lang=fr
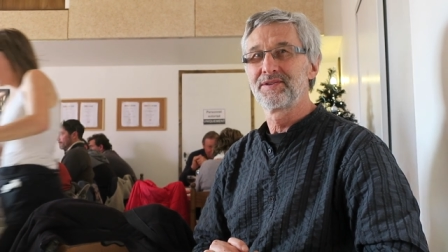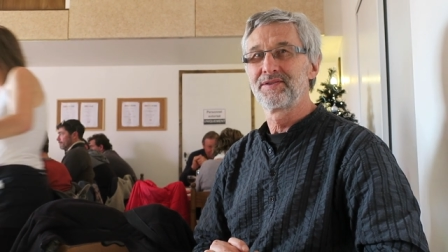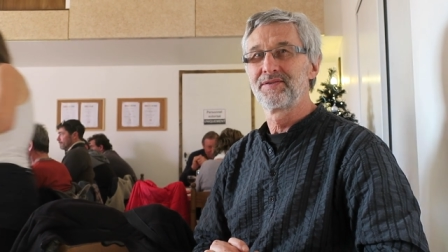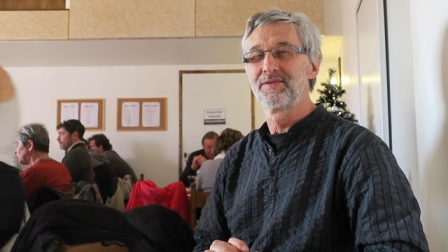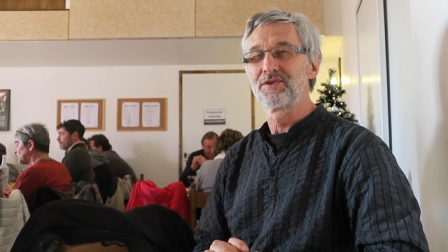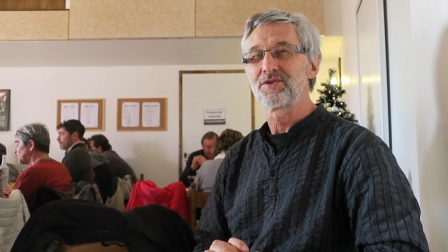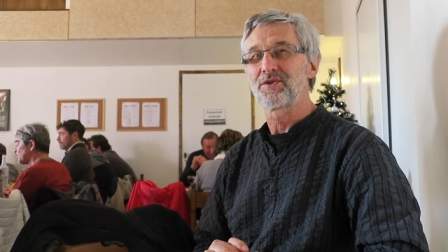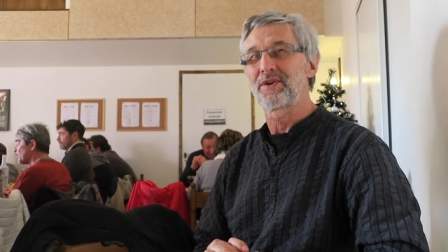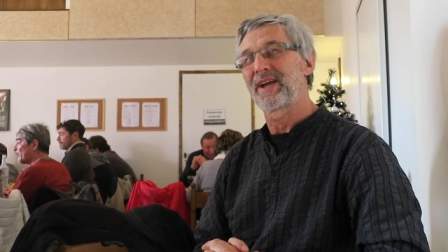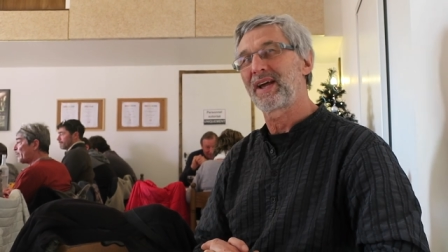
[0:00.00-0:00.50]
Tu
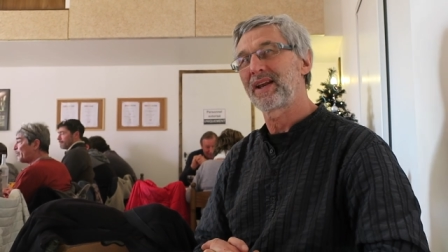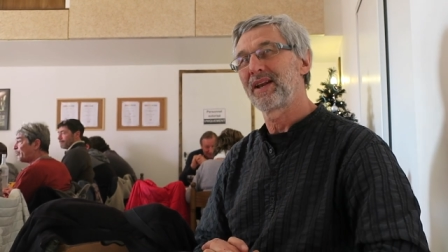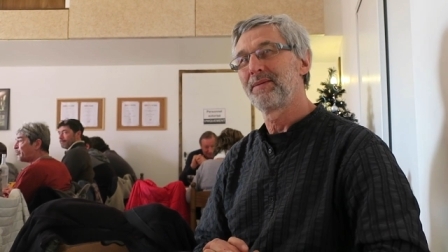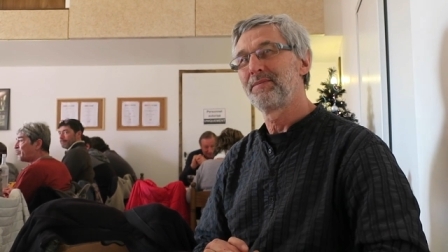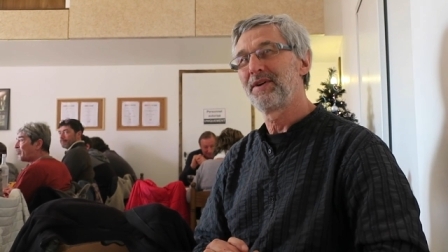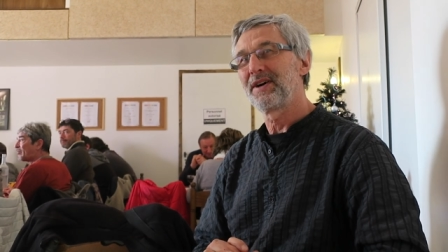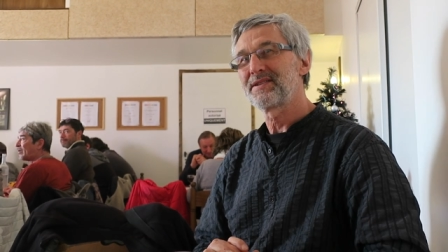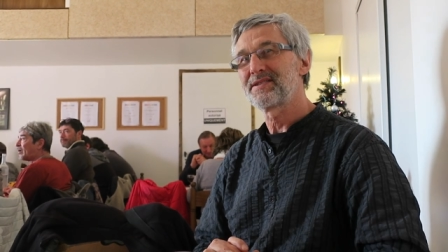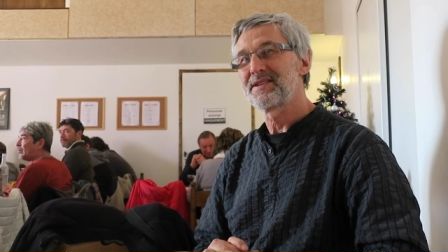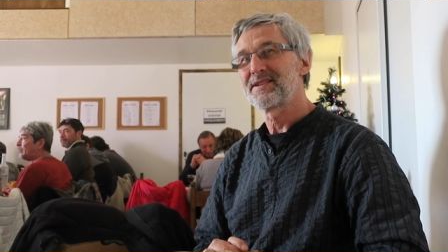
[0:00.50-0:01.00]
veux que je regarde
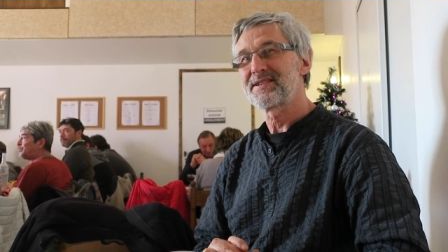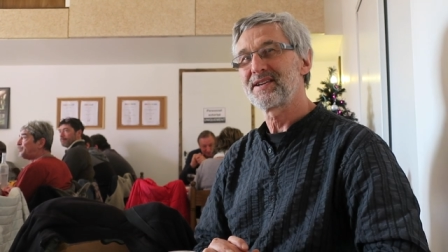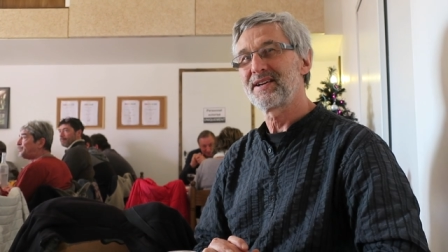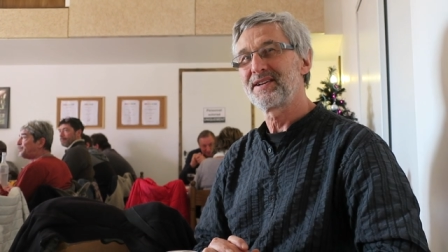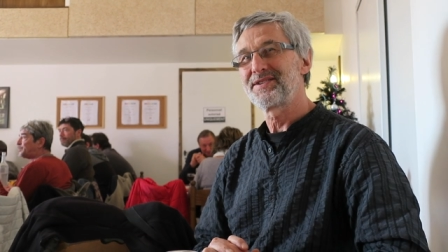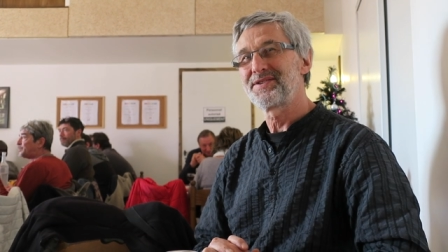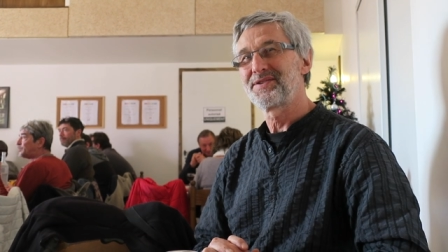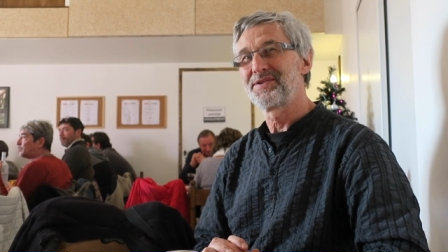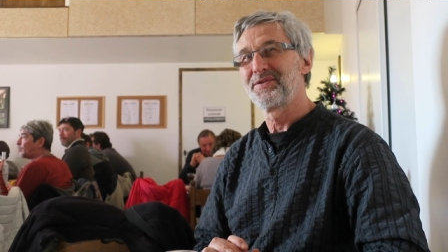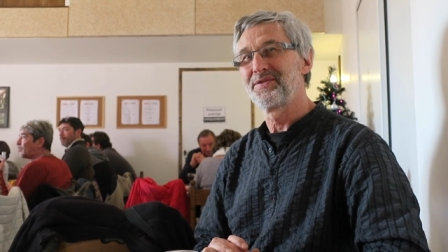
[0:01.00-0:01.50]
là-bas, c'est ça
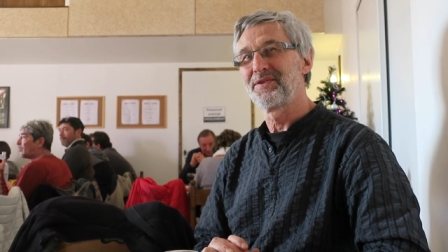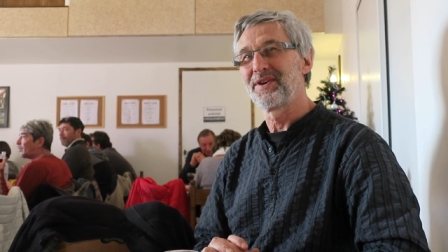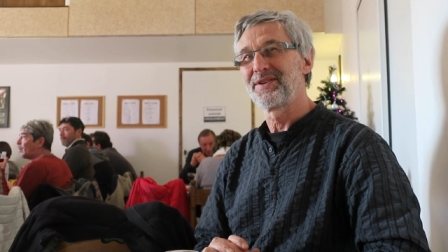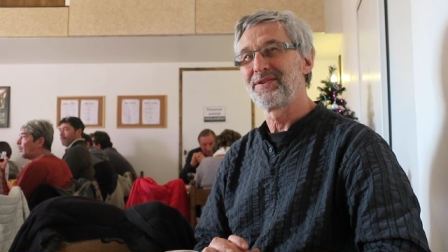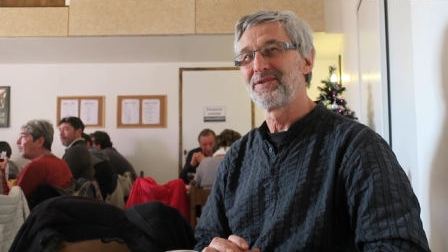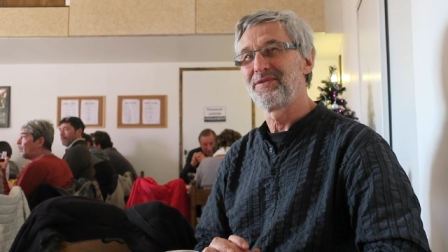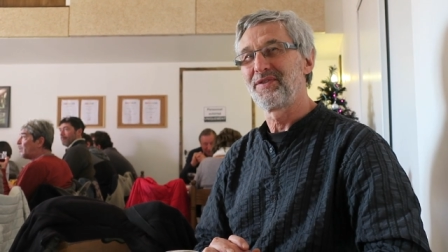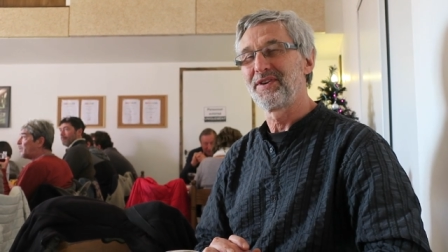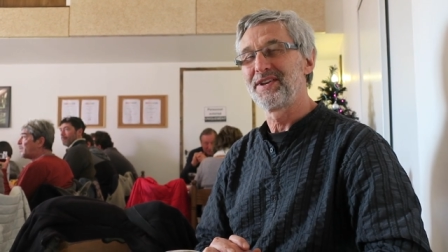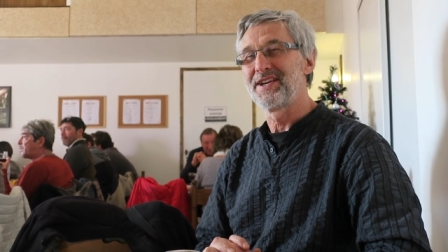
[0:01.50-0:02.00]

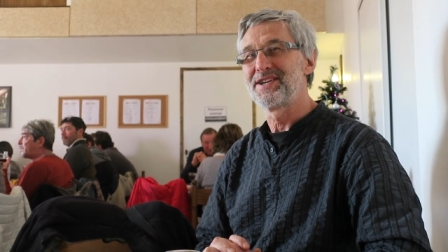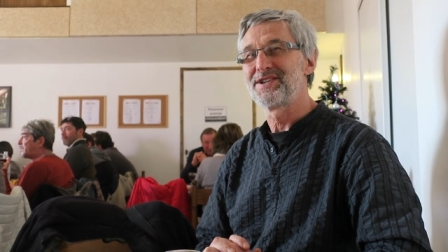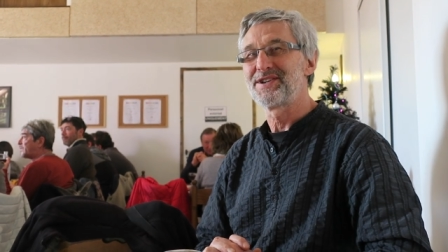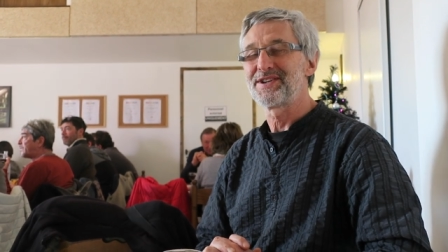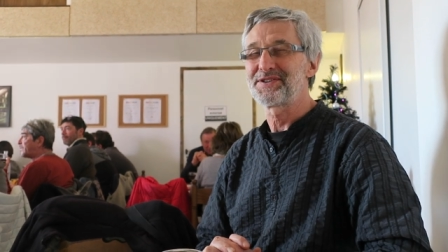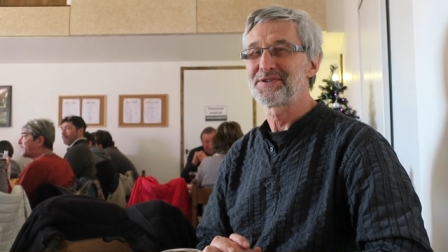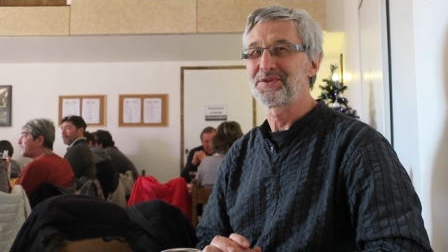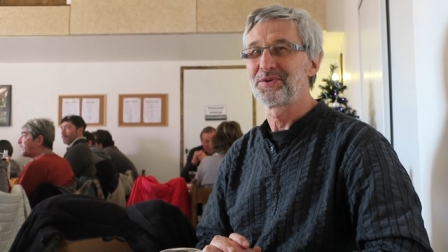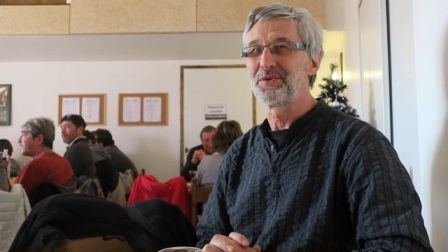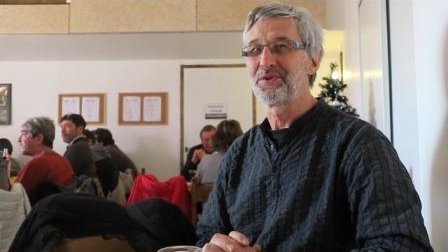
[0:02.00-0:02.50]
tu fais des
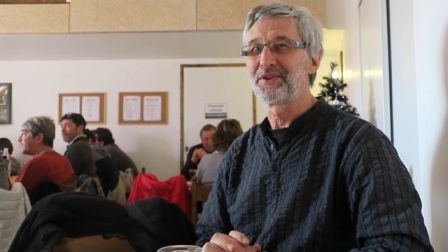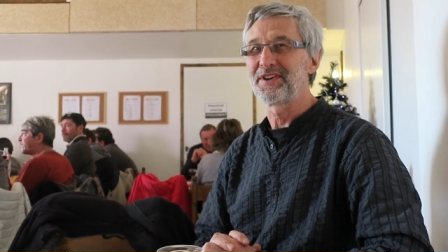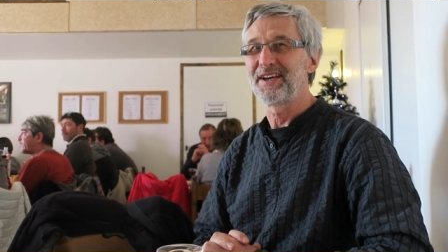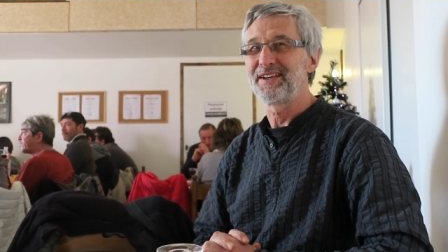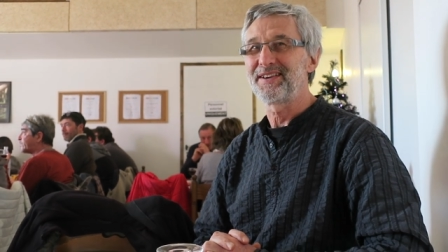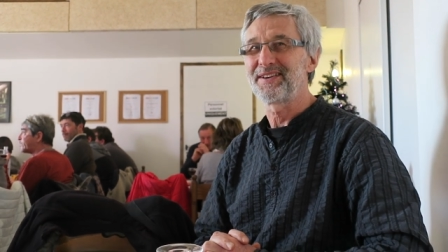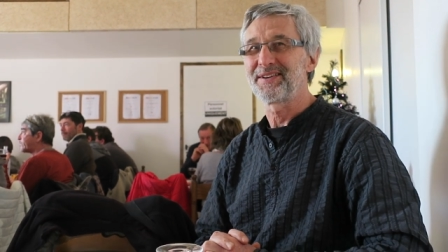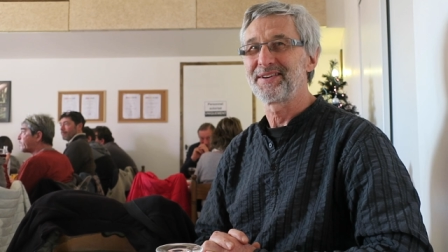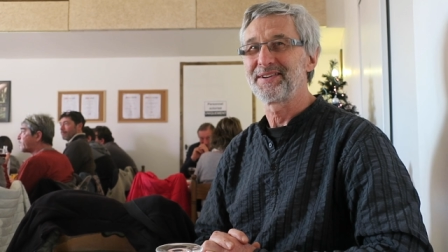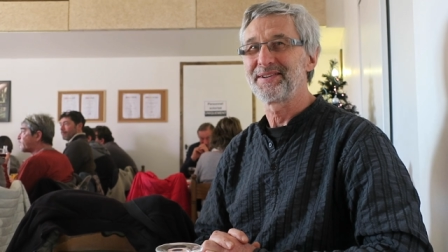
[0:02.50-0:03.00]
gestes de tête.